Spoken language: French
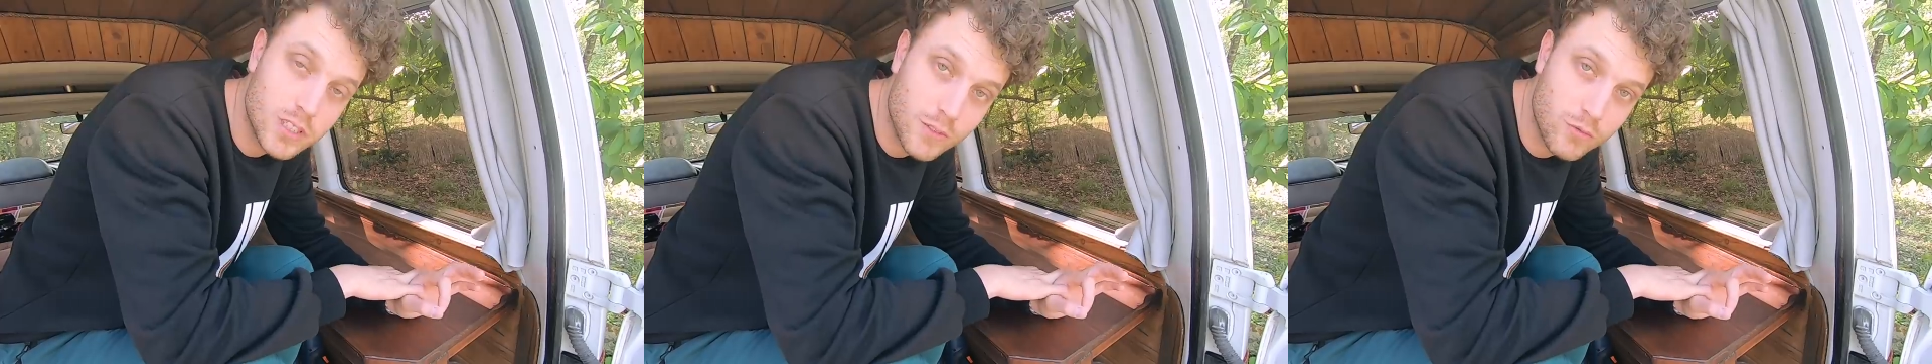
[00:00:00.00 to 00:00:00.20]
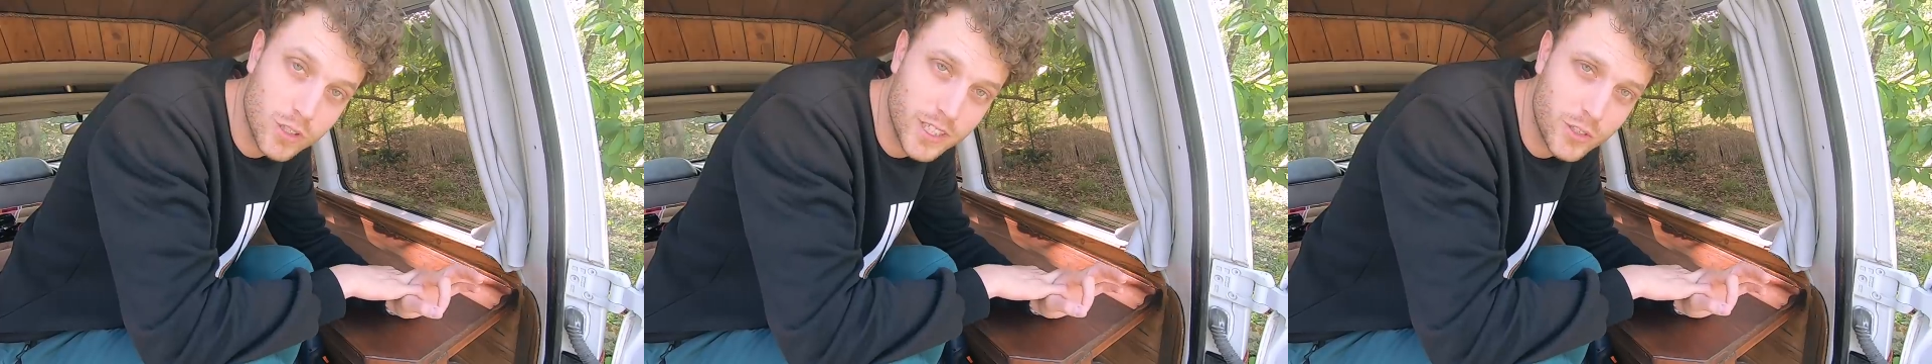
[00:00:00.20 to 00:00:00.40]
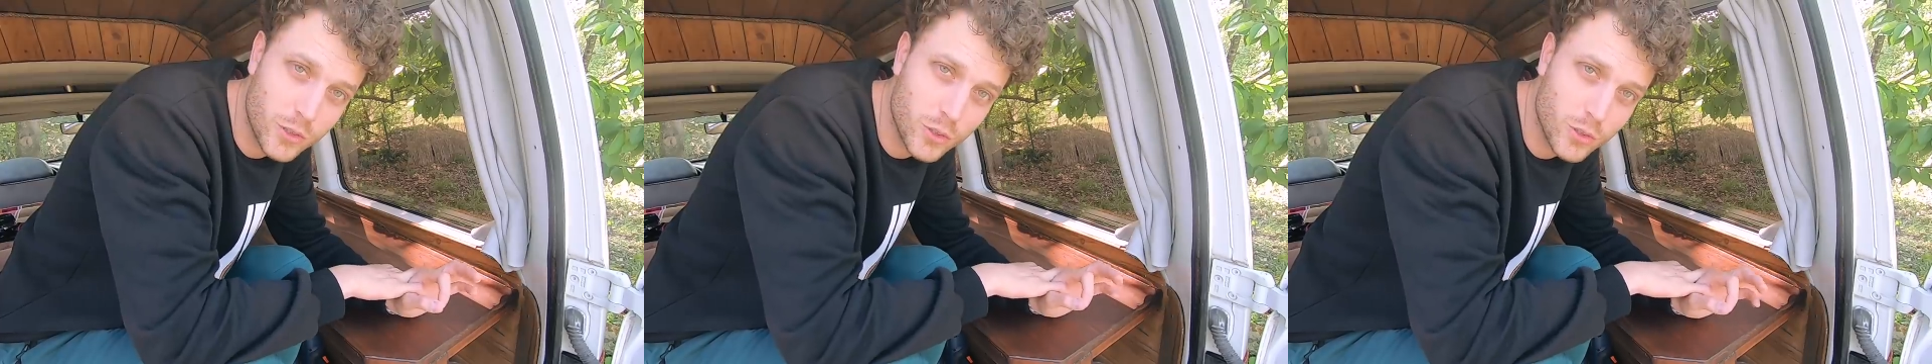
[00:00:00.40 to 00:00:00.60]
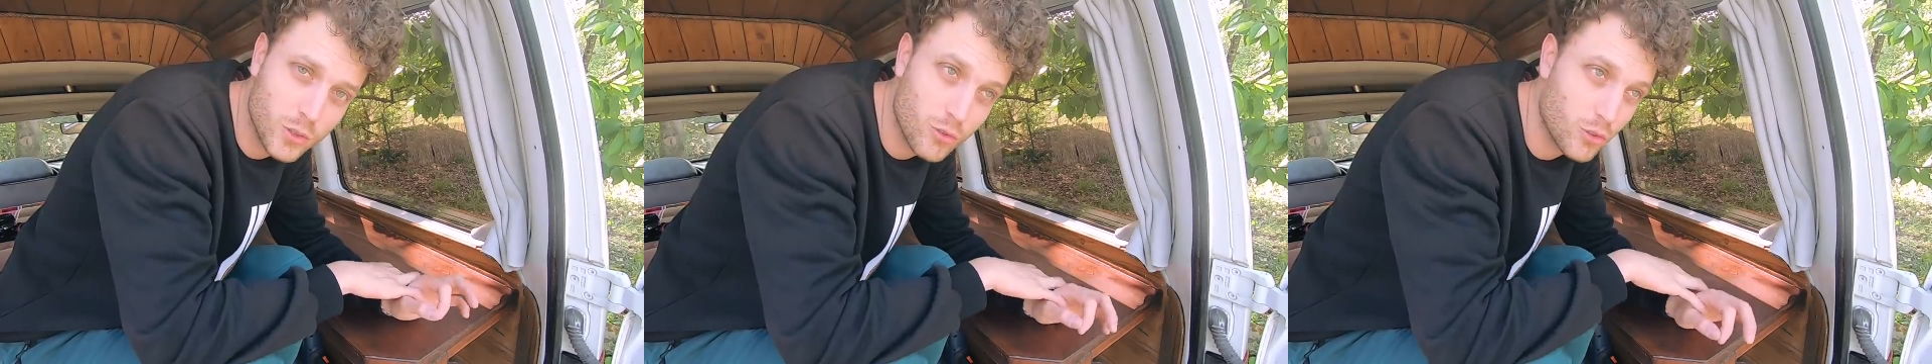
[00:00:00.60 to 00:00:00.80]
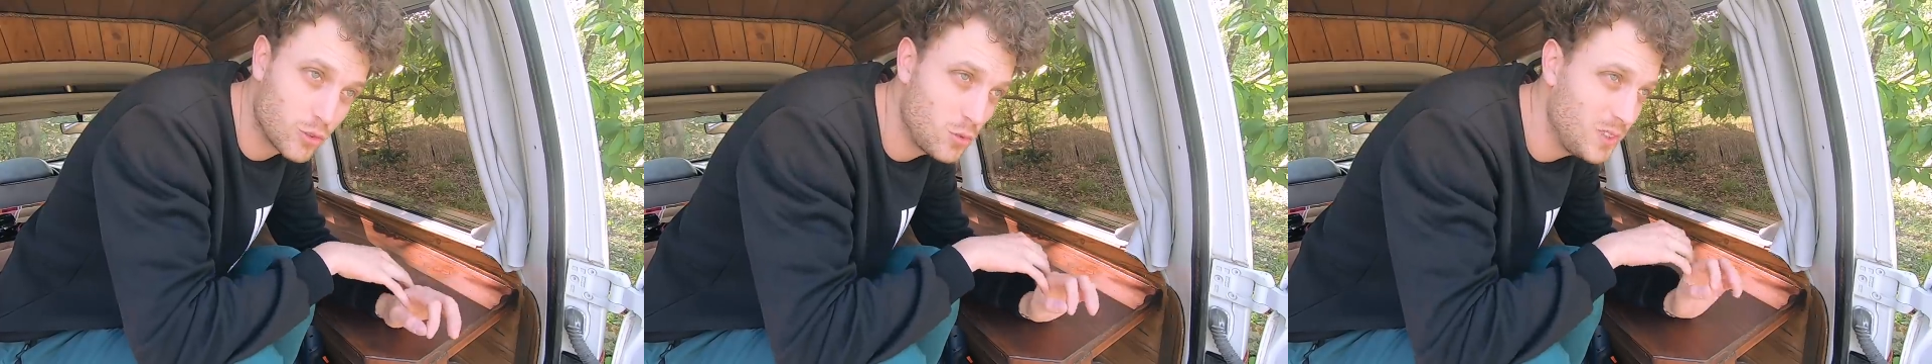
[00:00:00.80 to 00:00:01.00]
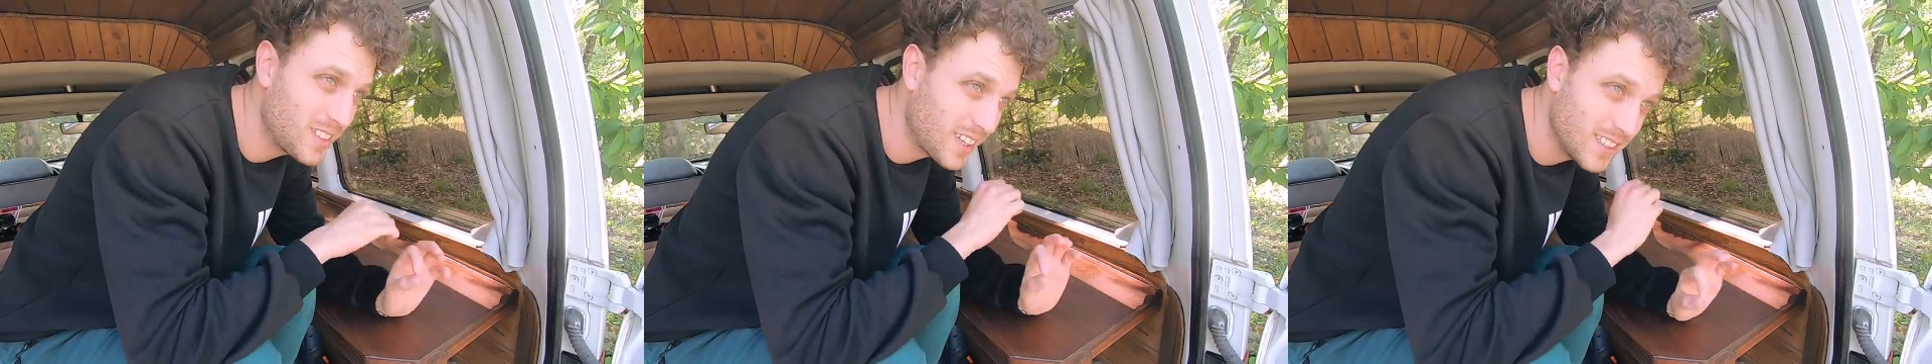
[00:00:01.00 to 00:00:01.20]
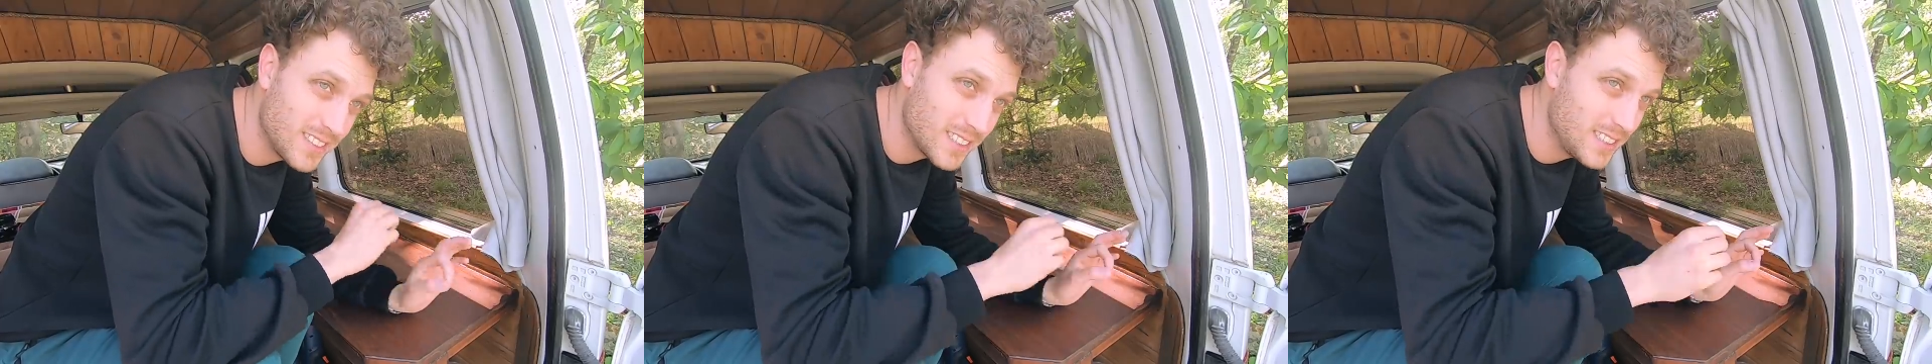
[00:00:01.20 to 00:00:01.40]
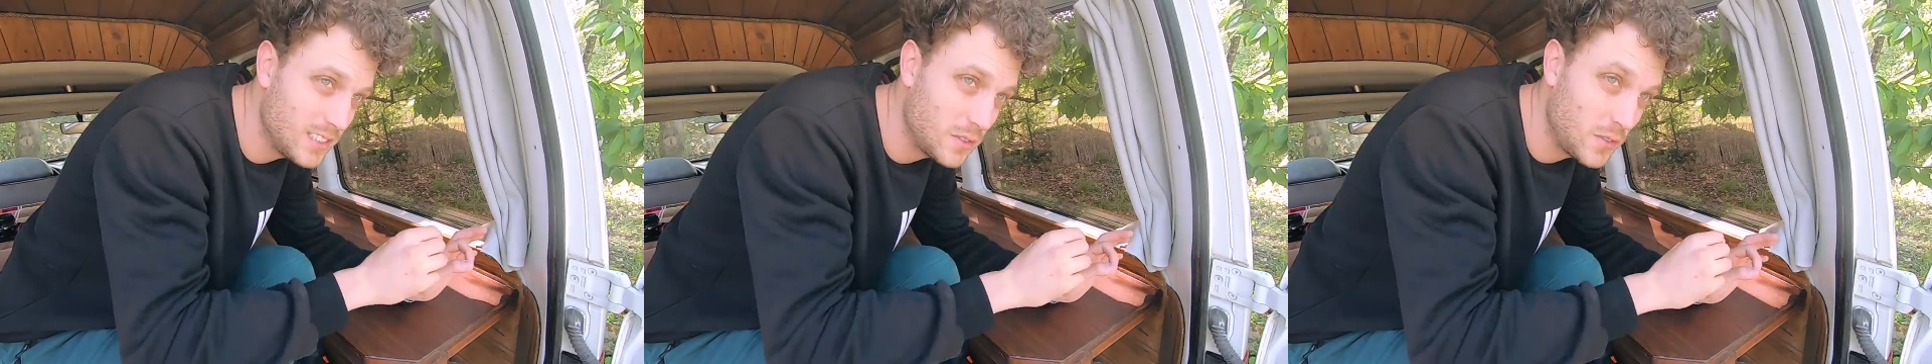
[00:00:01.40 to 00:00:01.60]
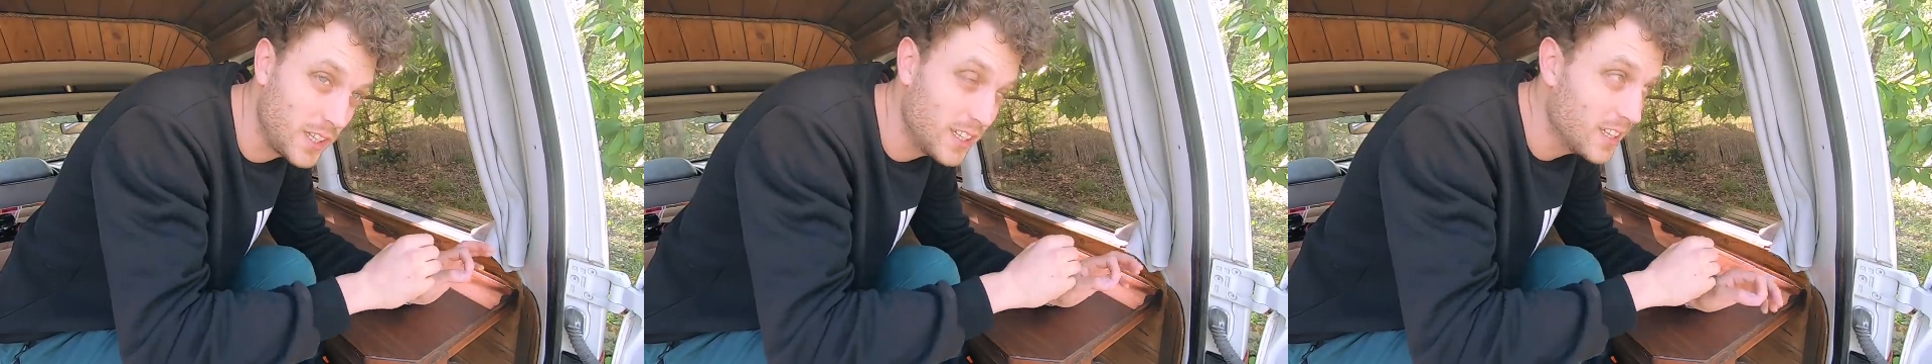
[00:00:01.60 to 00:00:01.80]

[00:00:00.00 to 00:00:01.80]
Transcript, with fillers: avouer que je suis très satisfait.